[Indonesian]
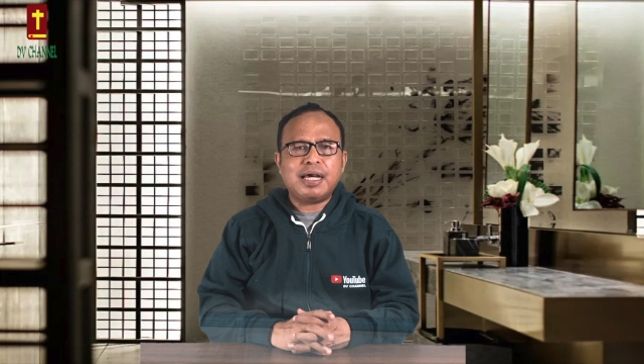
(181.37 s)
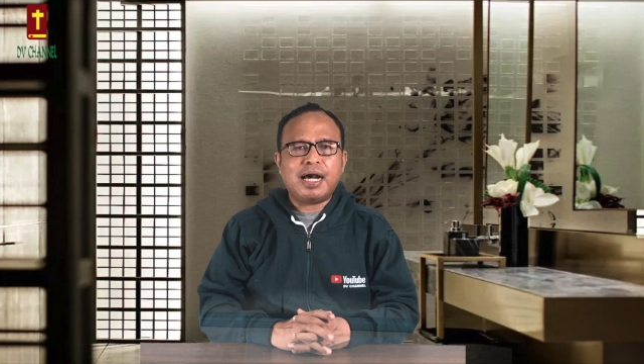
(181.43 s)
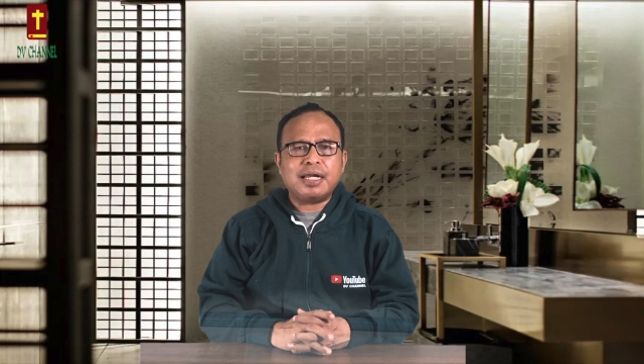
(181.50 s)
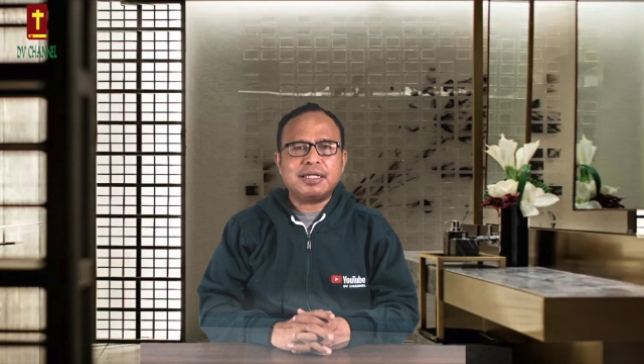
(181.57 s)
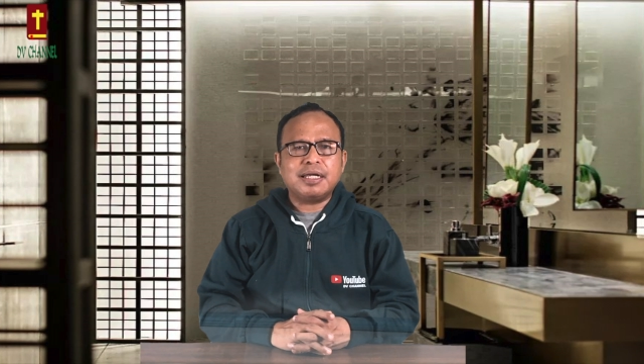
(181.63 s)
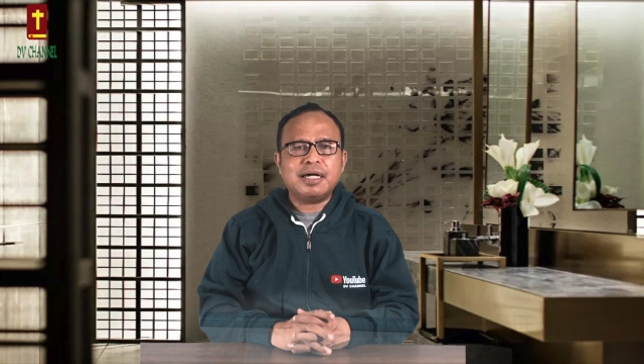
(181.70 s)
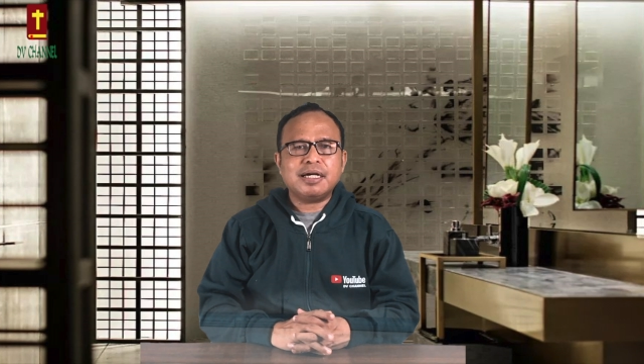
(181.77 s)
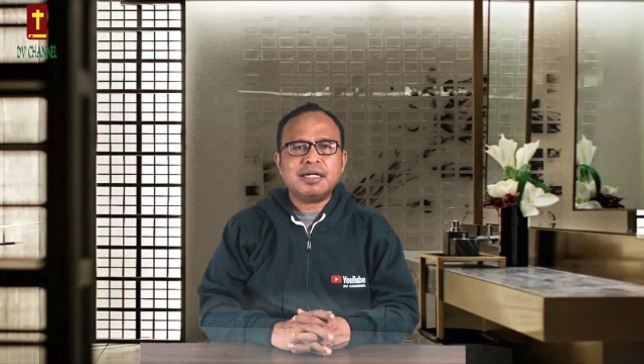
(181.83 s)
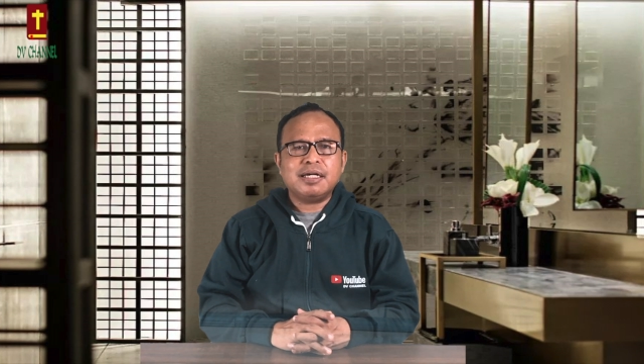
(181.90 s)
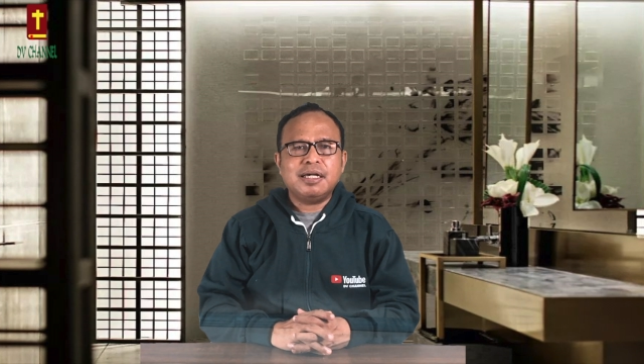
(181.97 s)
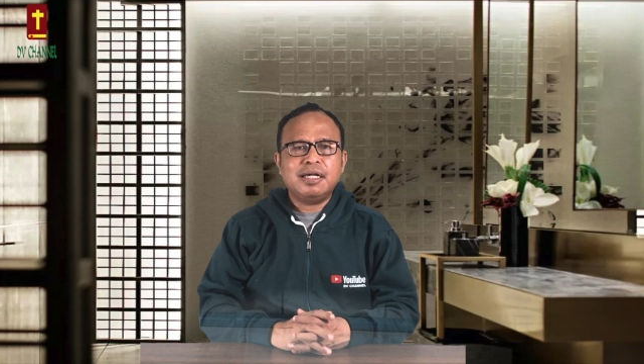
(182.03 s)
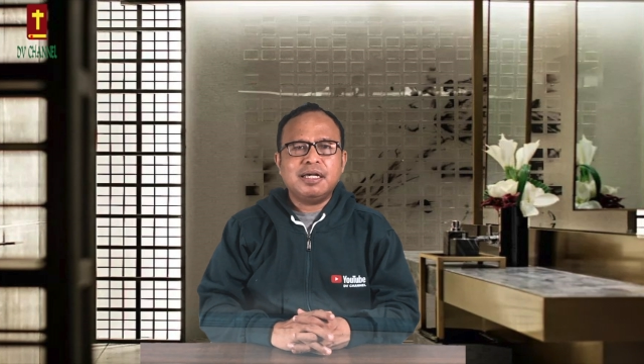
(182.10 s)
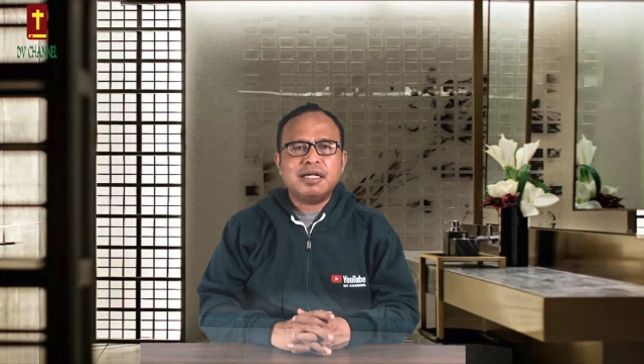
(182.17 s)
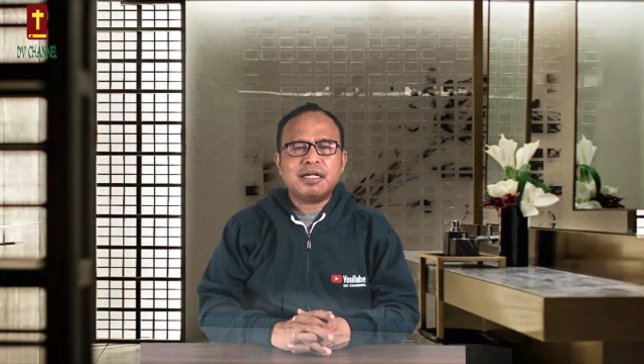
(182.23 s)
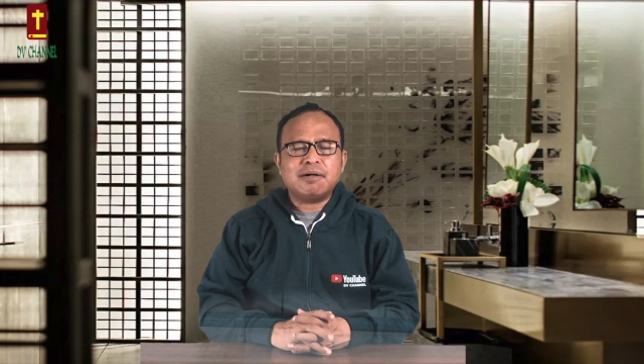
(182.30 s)
Anda
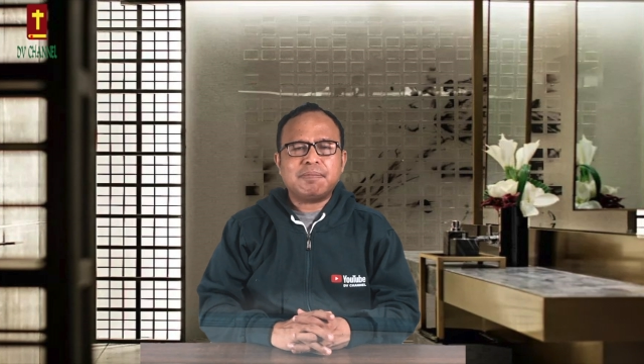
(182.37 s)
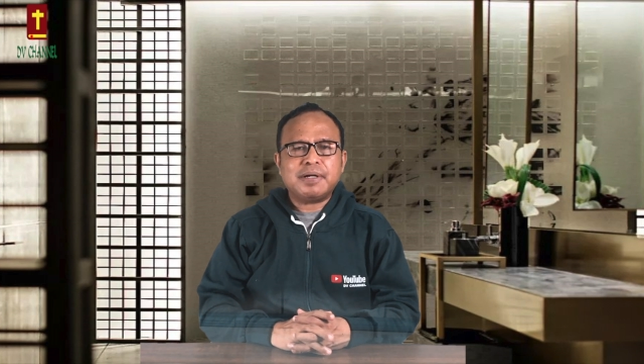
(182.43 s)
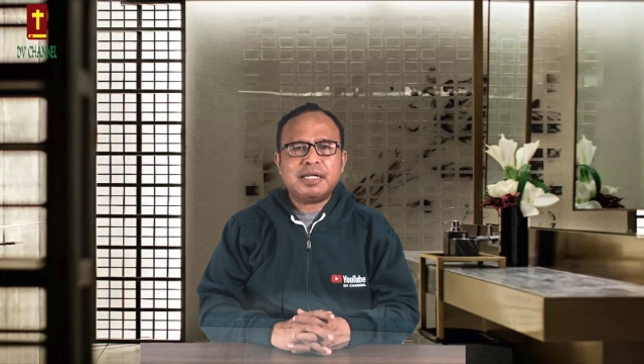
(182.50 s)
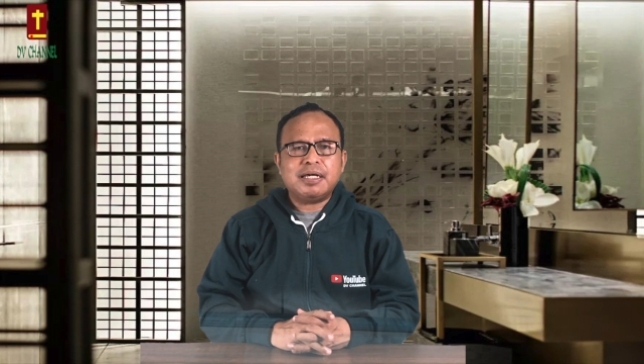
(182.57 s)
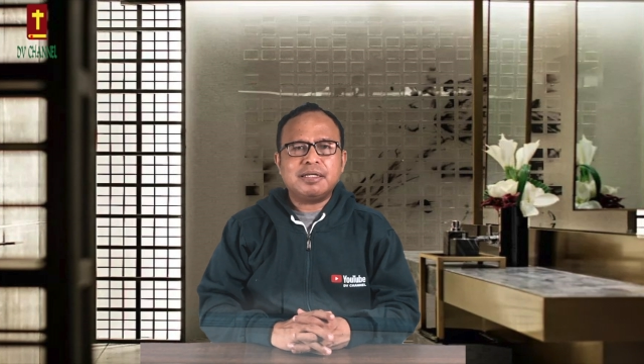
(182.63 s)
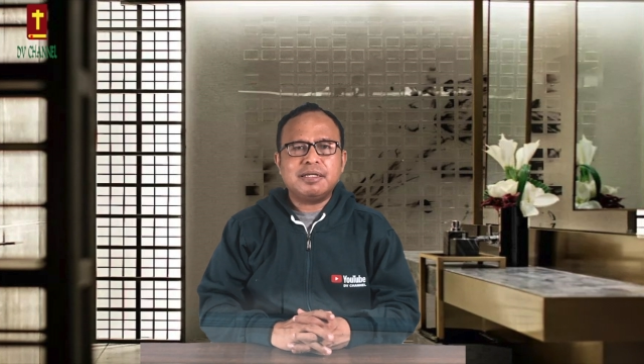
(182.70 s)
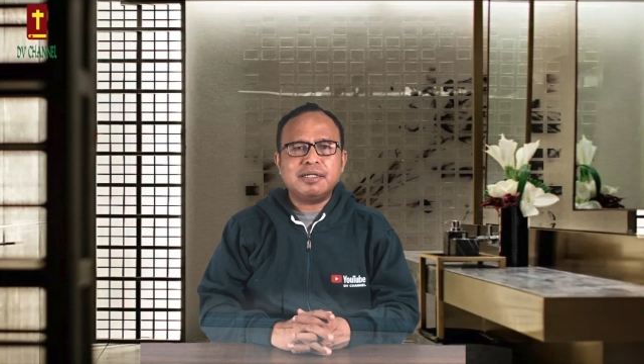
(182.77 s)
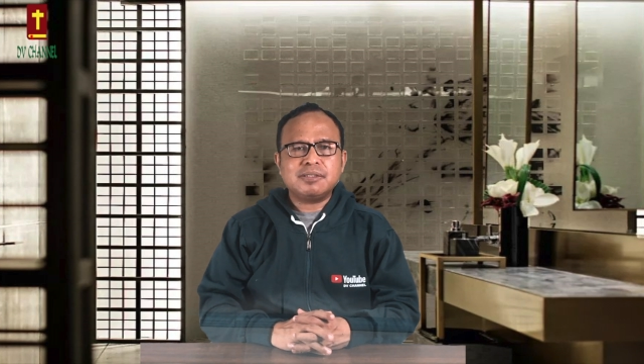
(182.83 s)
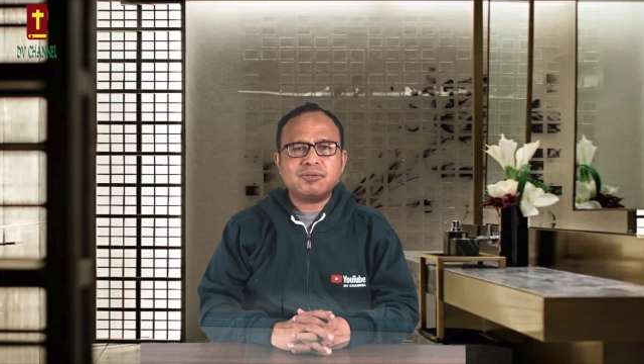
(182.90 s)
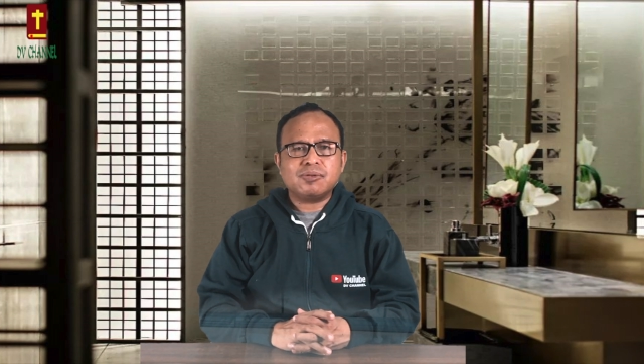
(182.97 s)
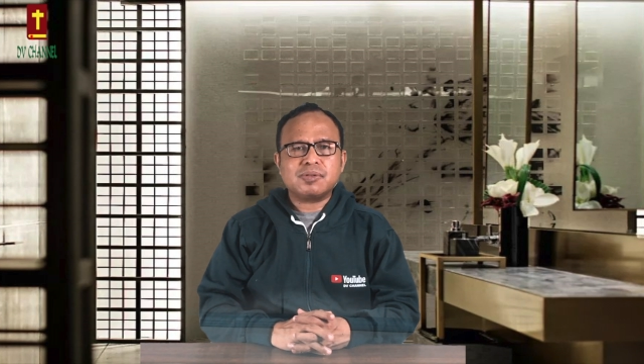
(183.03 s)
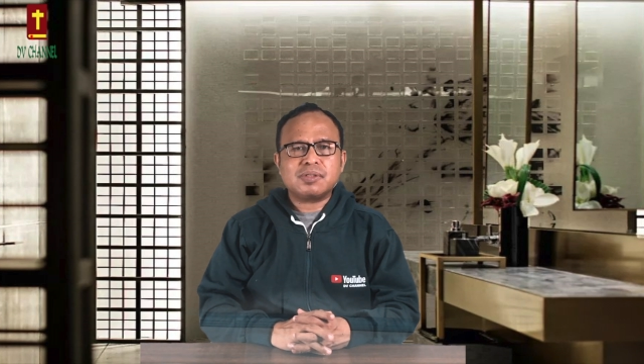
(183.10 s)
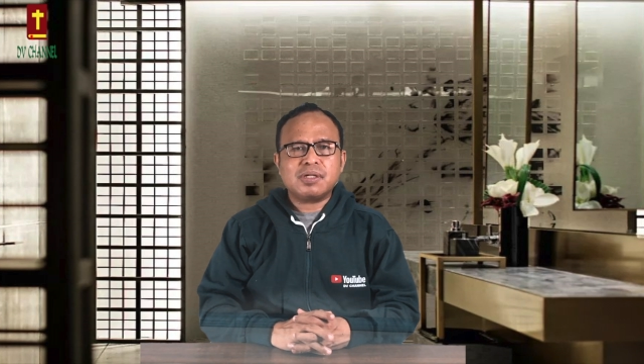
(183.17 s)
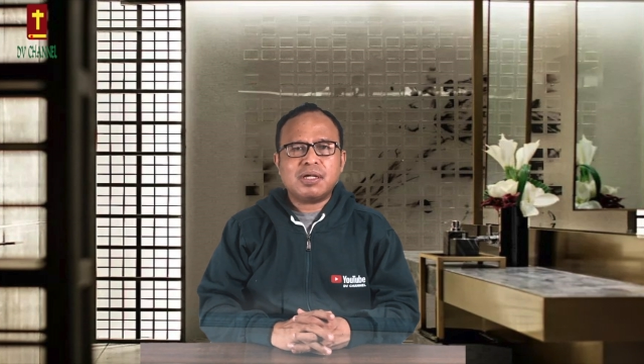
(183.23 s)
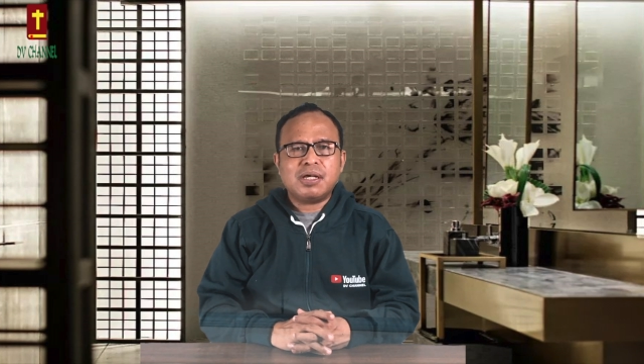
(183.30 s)
kepada
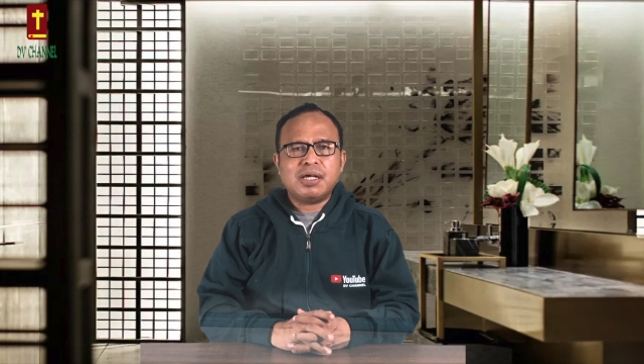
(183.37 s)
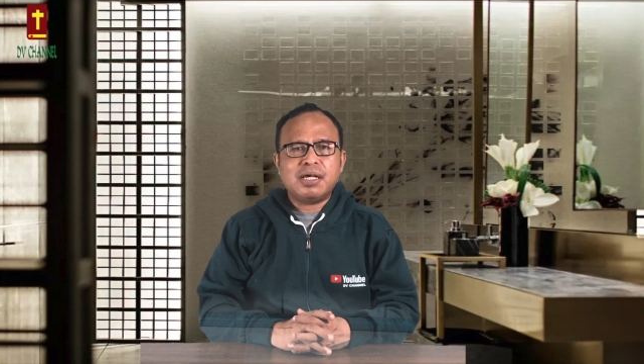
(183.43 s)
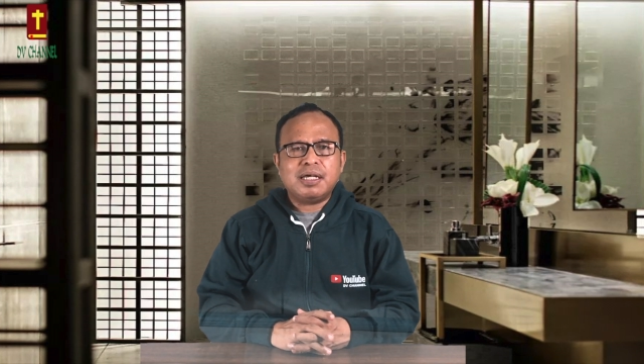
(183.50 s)
Yesus